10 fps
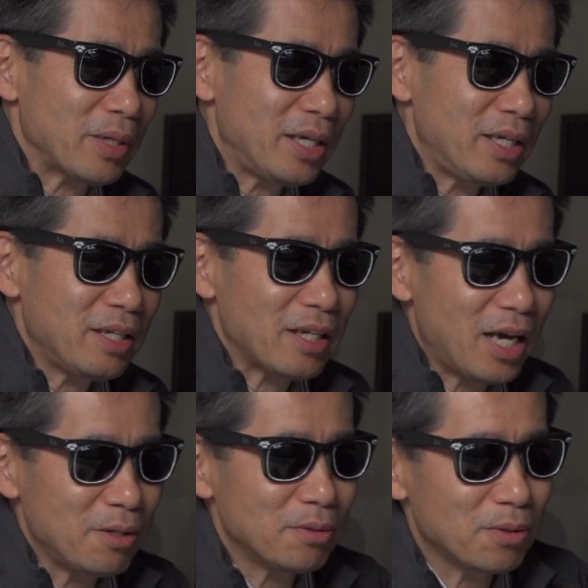まあ、in,
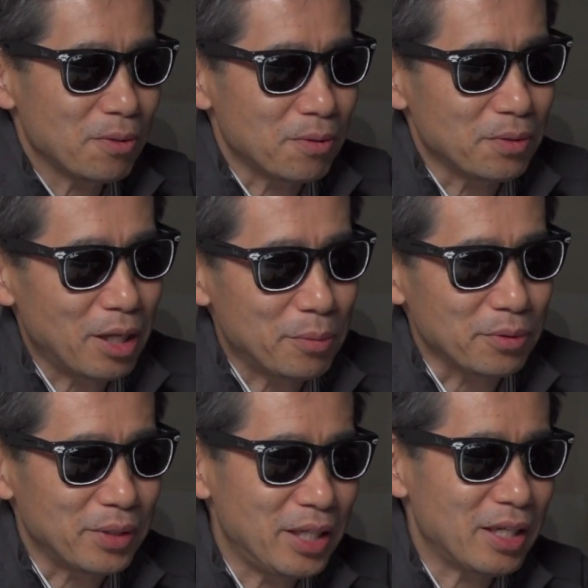o u
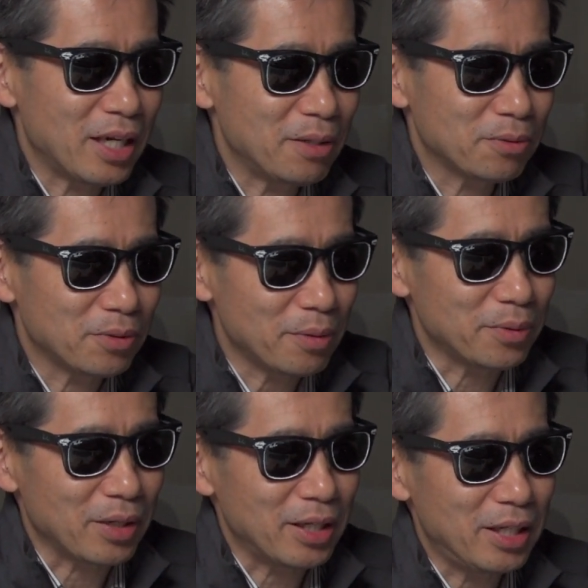w, インアウト
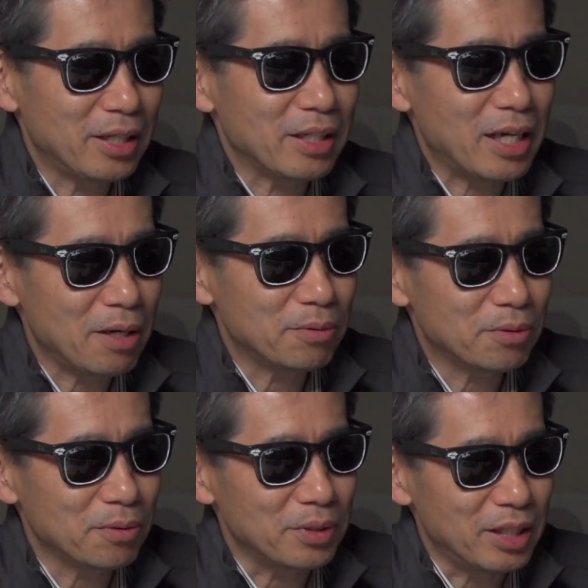w とか
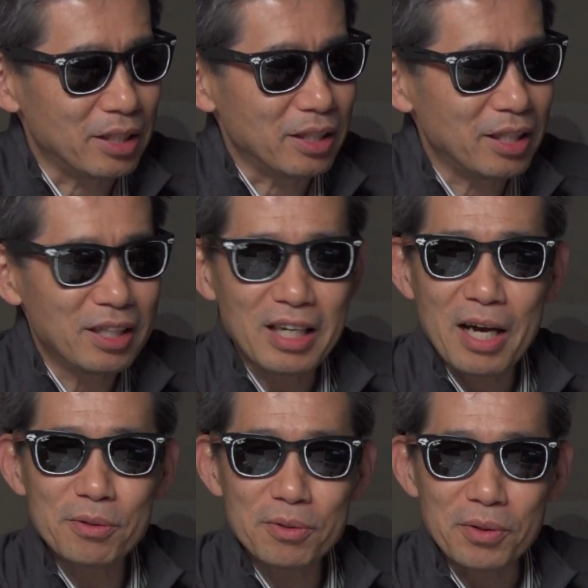インアウト e,
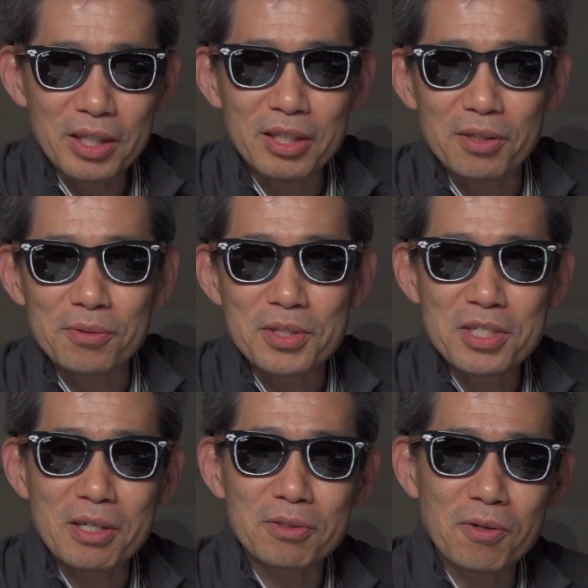インアウト e っていうふうにし
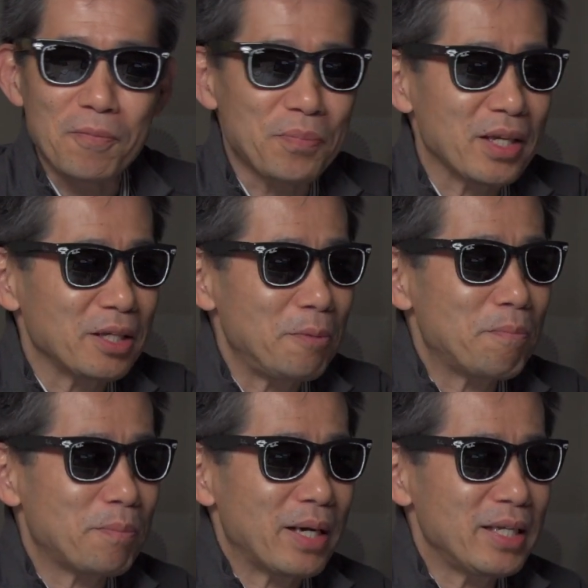ていくと、いっ
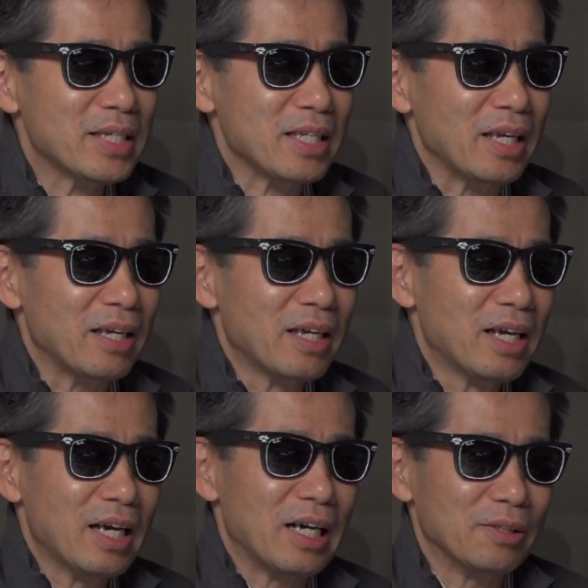ぱいですね、
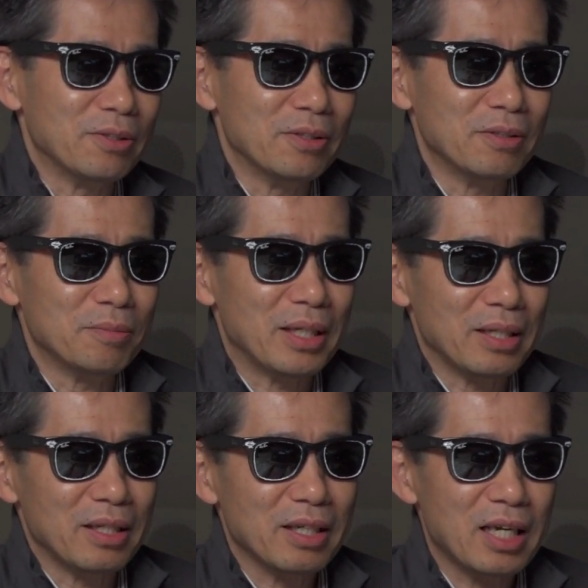あの、ま
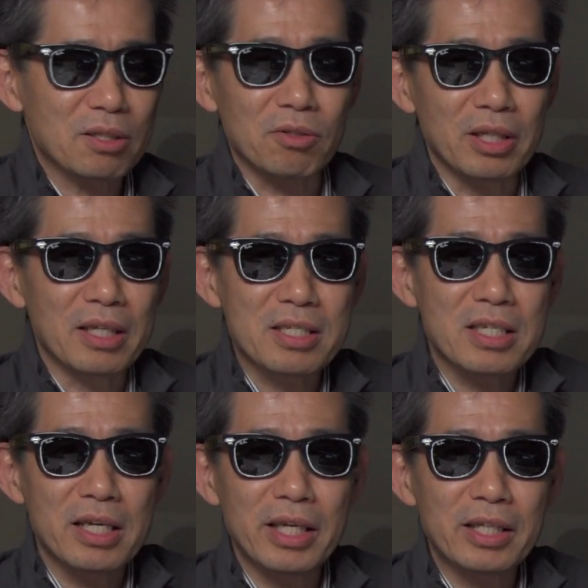あ、カットでつ
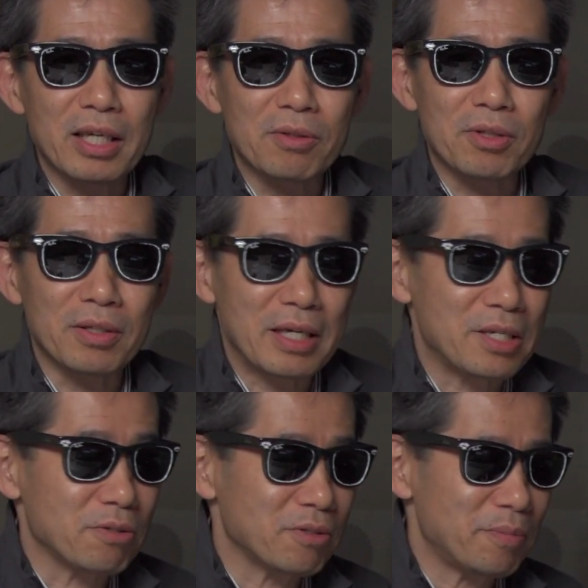ないでいきたい時には
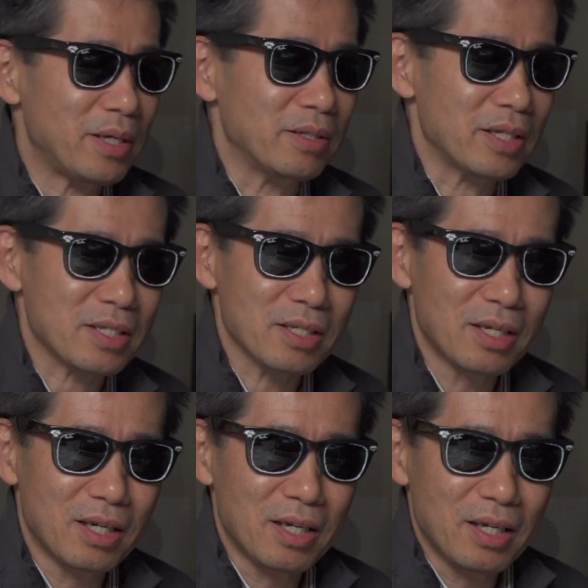非常に便利です。
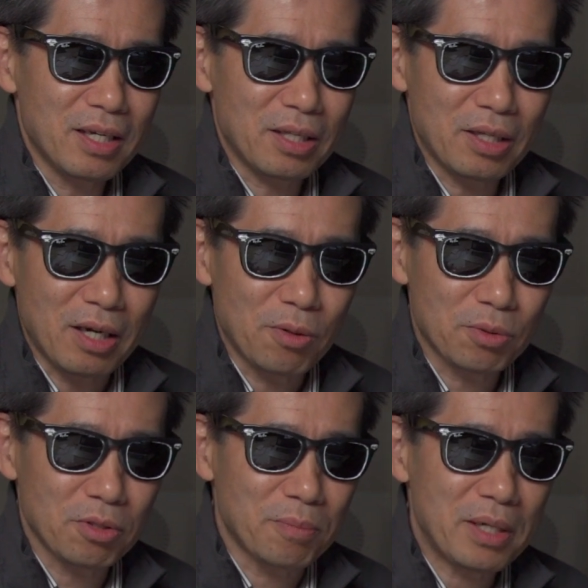だからほ
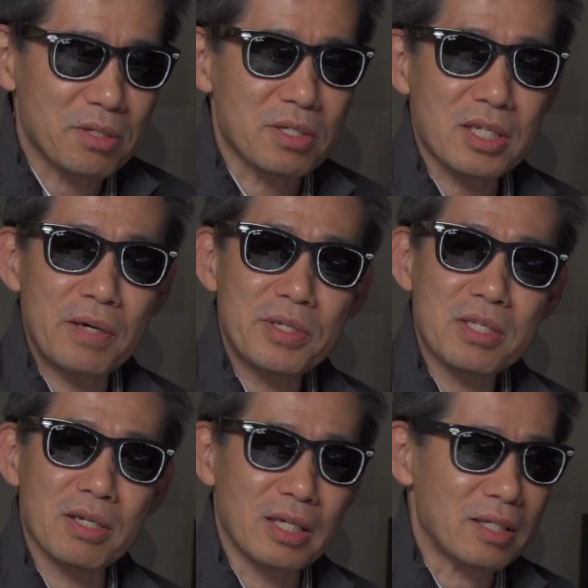とんどマウス使う
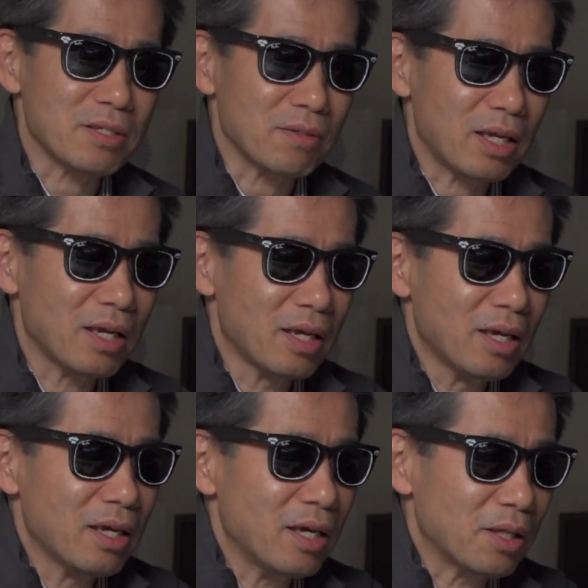必要がないんですよね。
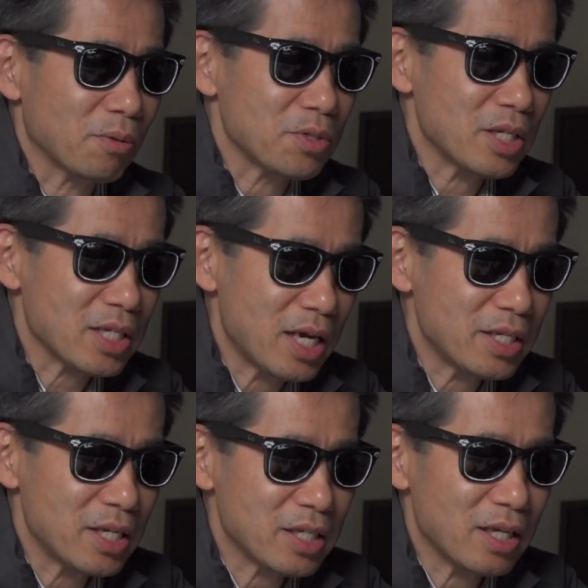えー、とこっちで再
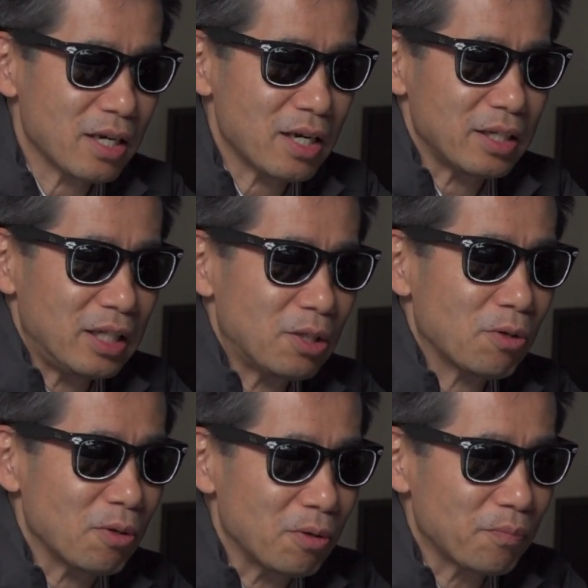生しながらいいと
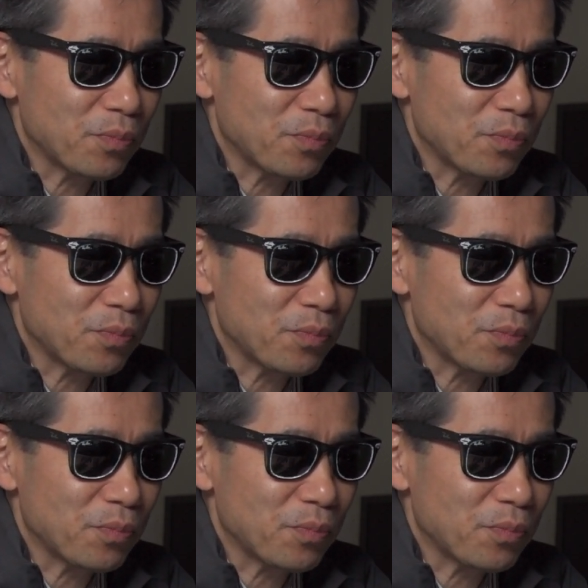こ